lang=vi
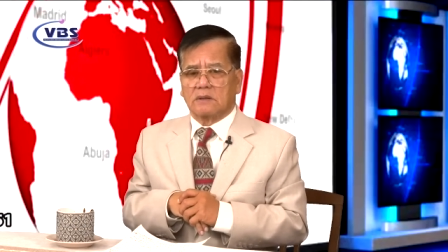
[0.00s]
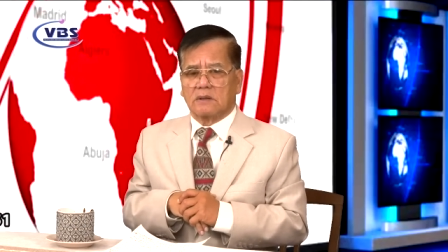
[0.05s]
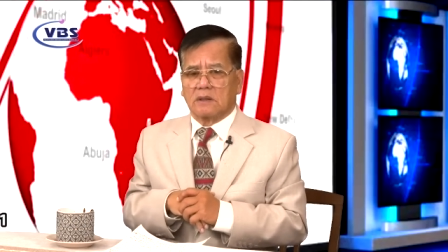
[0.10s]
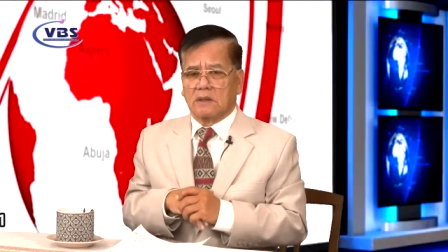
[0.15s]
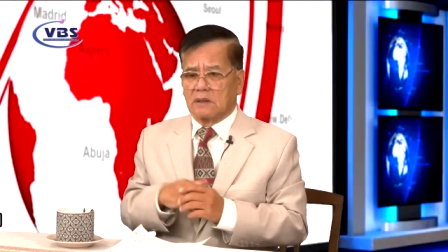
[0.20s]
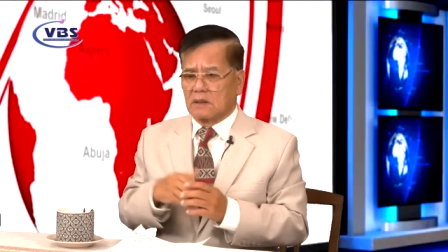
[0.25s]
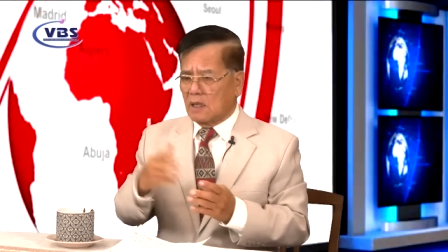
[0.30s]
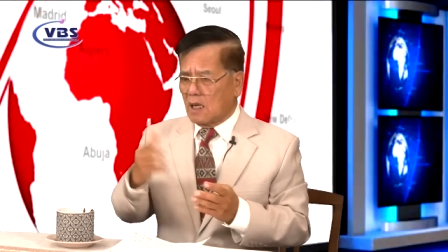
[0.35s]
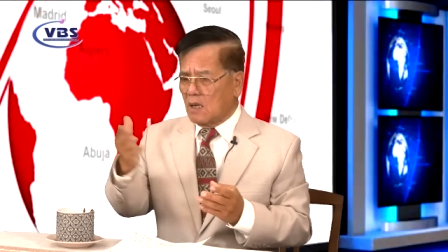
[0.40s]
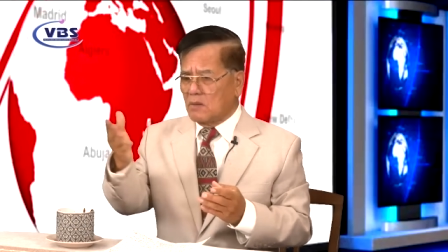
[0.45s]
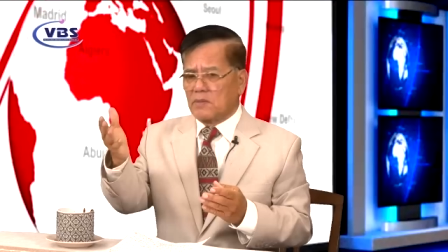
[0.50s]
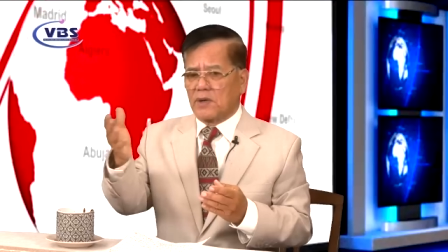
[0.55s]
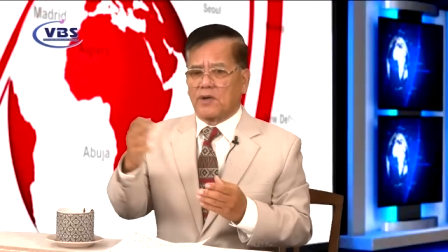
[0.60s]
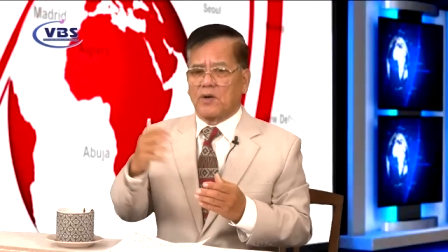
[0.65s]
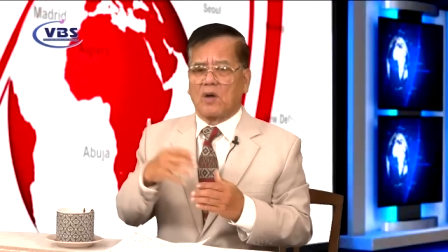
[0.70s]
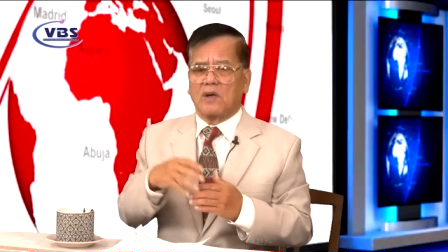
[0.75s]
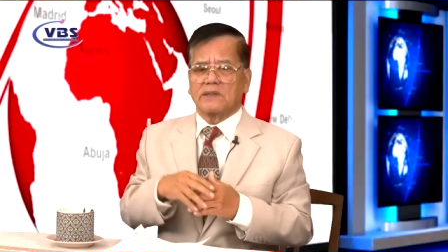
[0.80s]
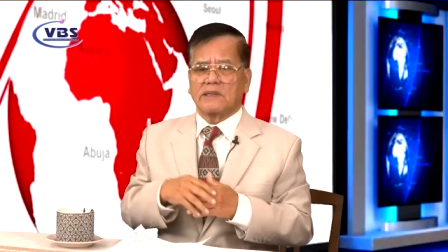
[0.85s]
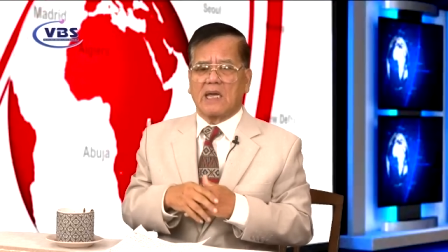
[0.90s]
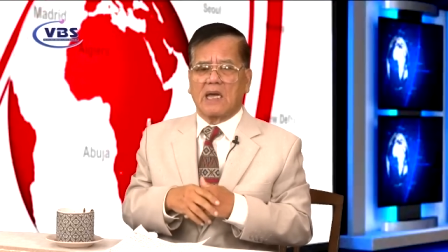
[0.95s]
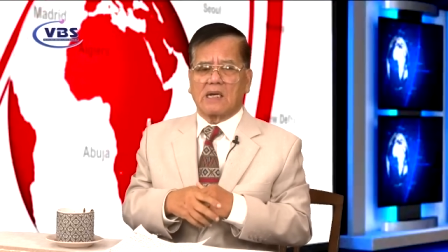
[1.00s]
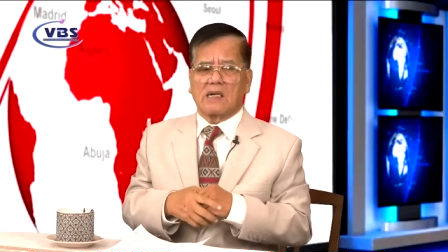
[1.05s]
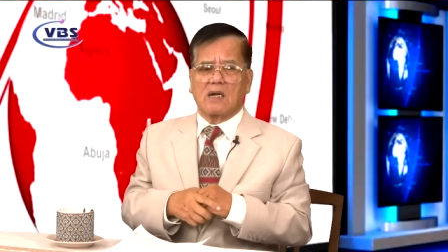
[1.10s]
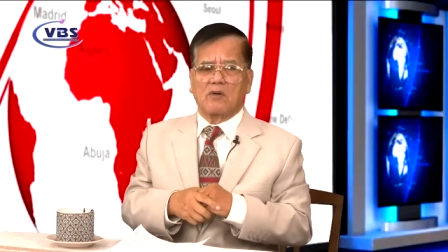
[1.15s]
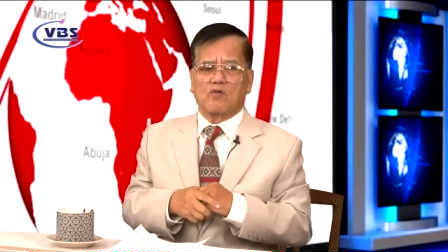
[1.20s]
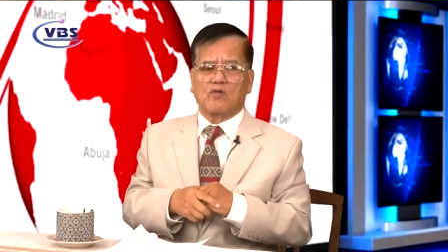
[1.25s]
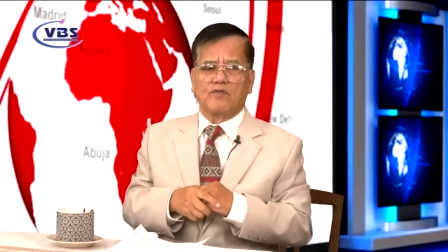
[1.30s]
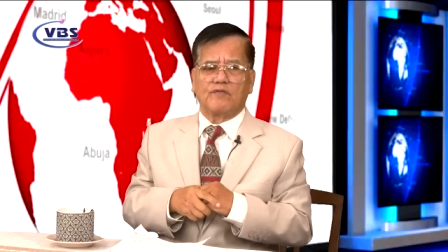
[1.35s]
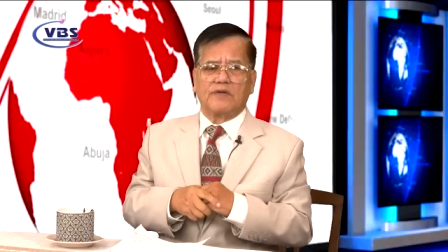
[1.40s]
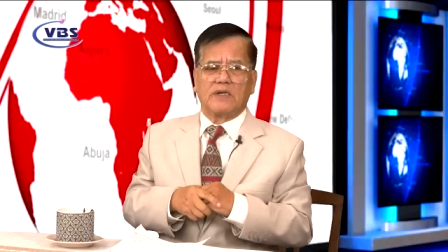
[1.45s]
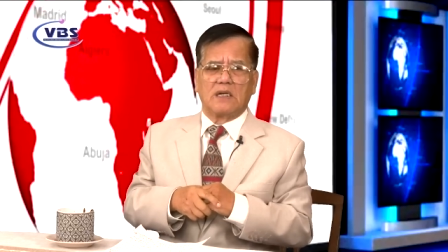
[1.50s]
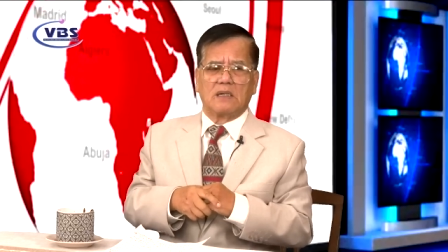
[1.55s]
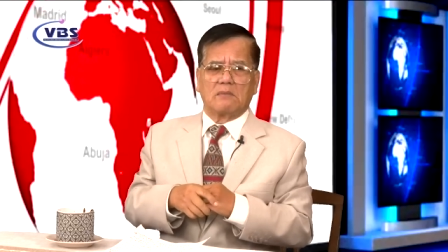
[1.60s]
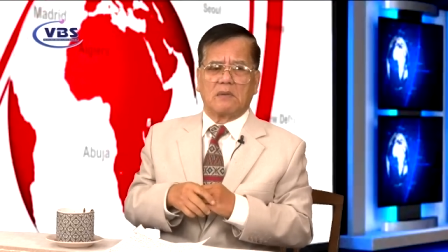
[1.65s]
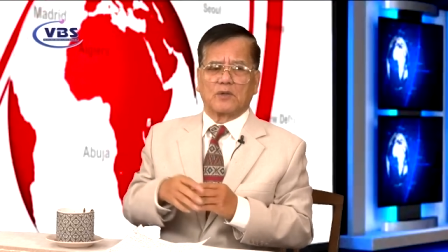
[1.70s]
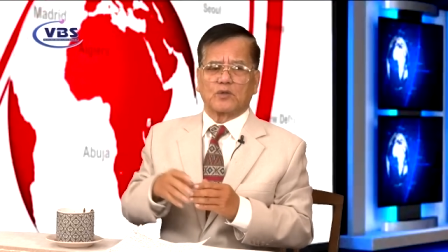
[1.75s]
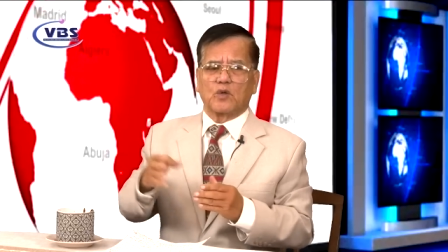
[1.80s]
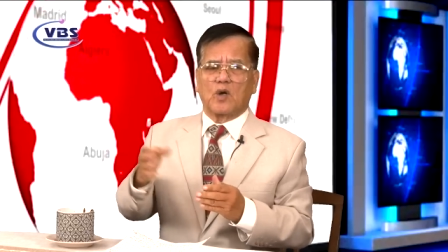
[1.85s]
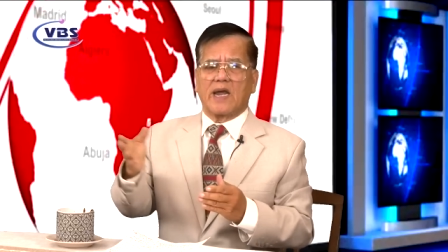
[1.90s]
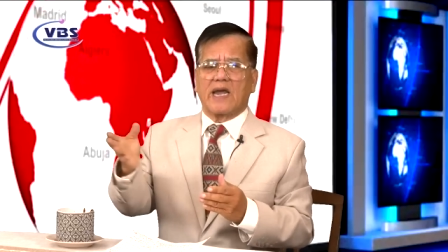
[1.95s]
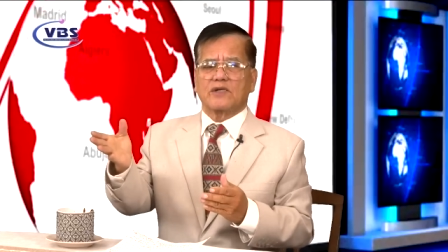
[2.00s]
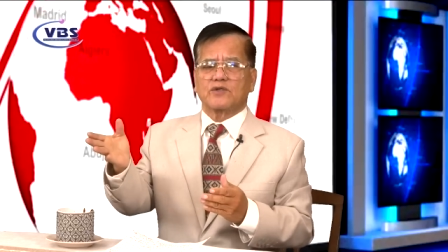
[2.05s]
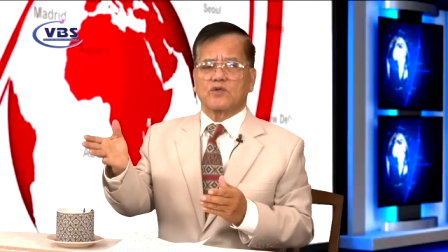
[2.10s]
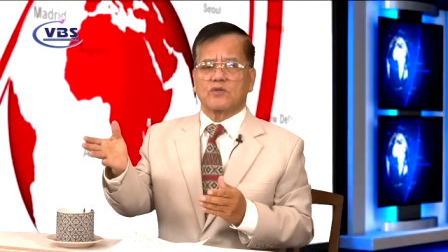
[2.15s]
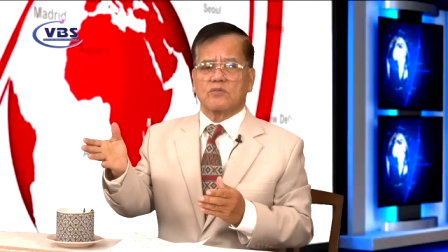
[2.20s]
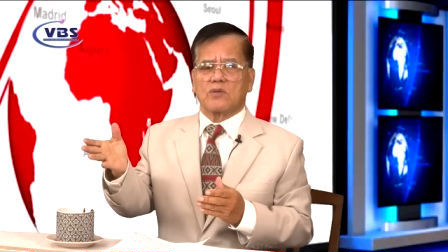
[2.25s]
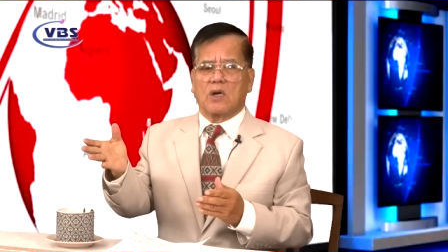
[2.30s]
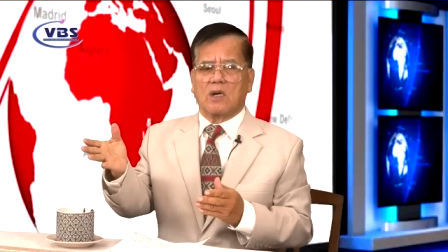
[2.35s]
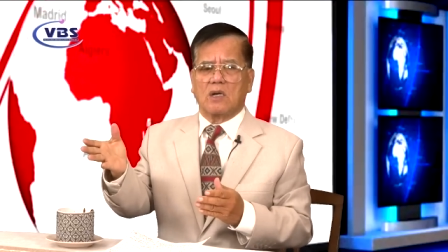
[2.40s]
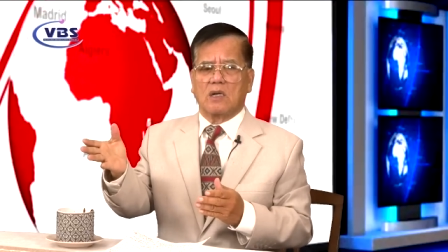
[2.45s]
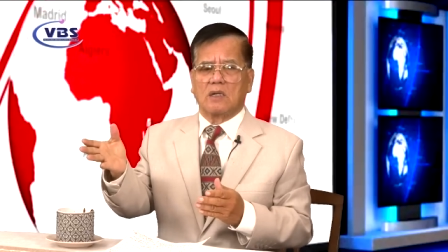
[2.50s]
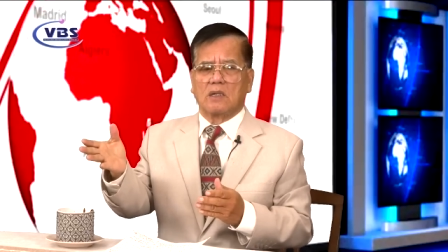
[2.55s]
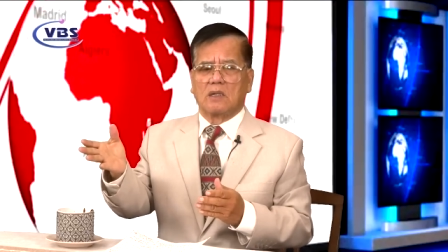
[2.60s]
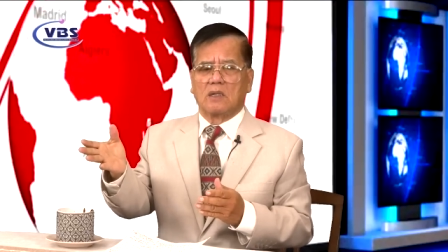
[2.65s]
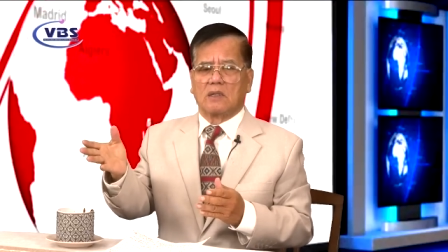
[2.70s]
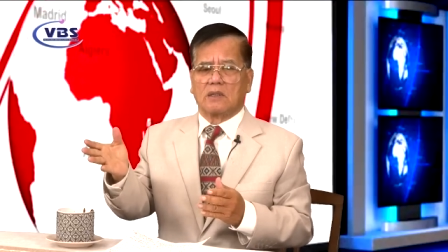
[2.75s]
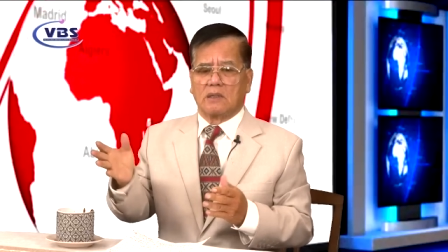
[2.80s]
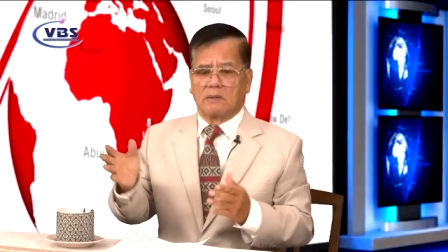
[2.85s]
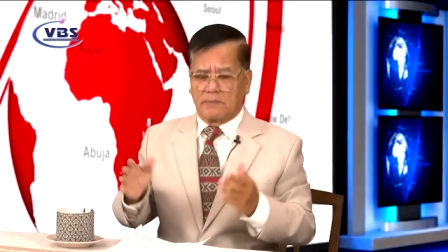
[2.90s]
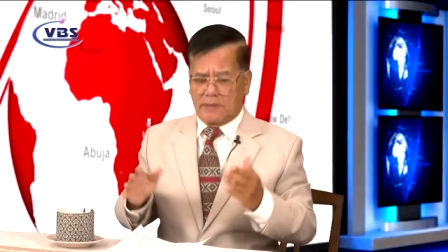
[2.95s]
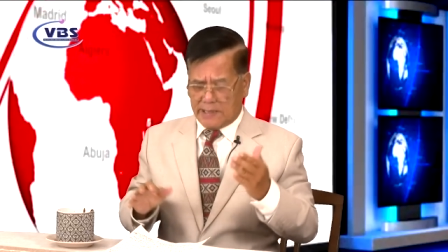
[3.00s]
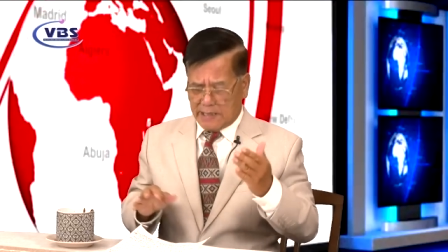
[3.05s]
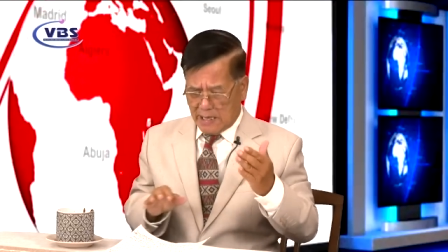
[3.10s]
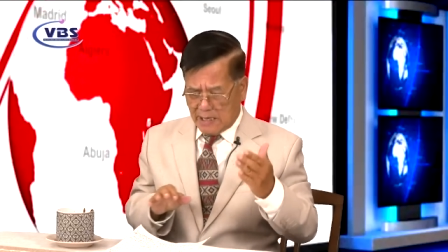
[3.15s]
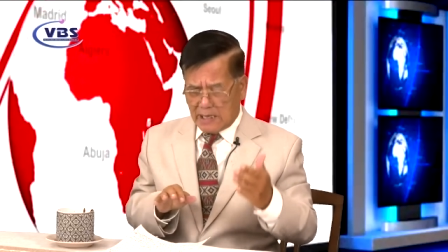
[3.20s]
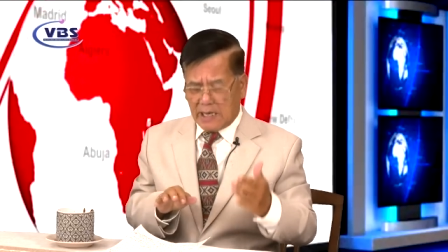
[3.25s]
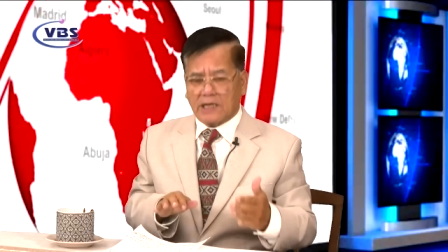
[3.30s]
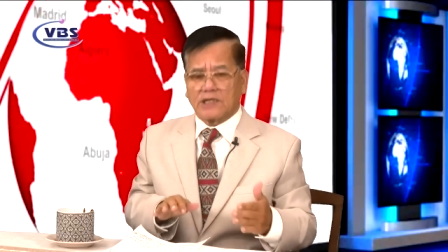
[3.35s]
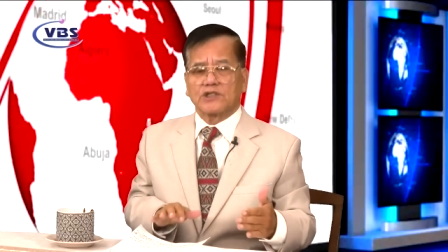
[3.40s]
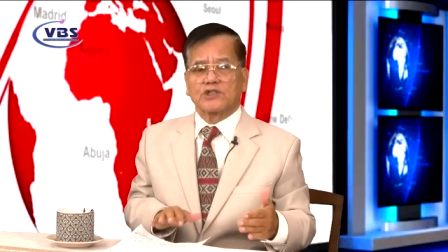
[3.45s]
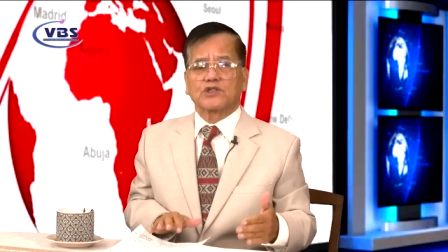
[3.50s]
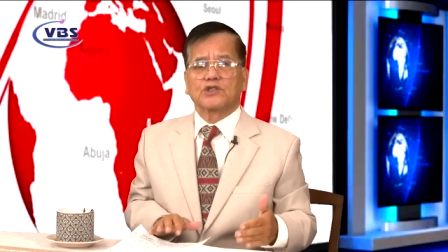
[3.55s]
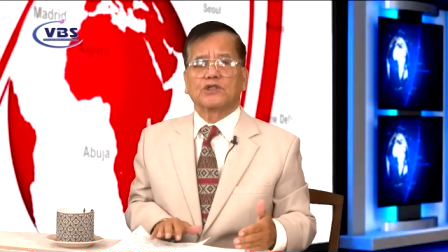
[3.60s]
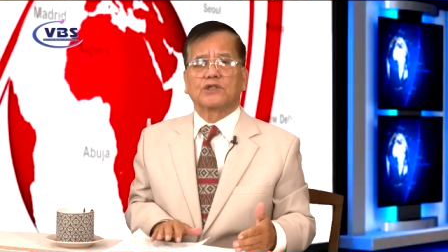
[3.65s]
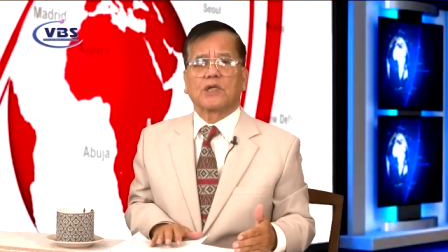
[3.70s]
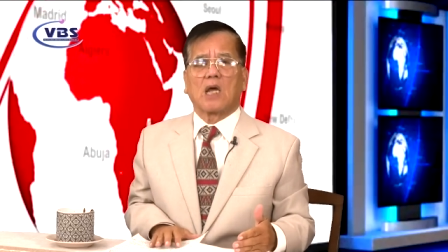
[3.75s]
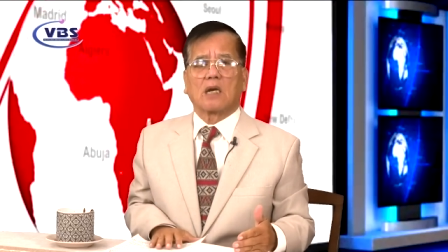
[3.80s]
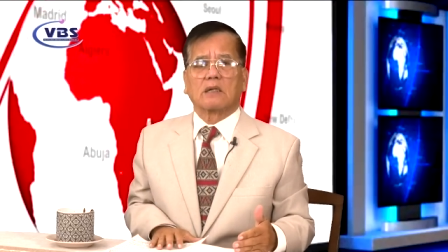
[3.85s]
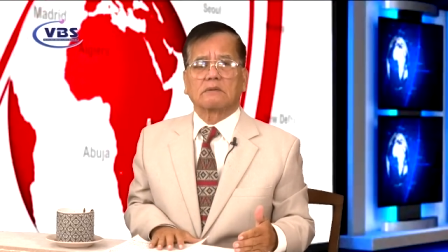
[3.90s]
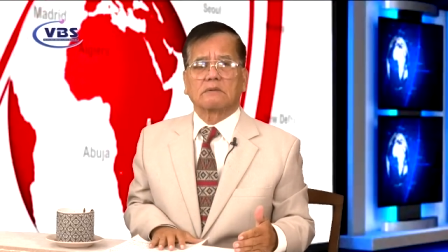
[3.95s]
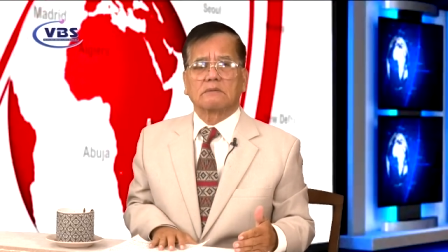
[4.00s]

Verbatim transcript: Nếu mà nói ra các quý vị là bảo tôi ghét chúng nó. Nhưng mà đấy là cái sự thật.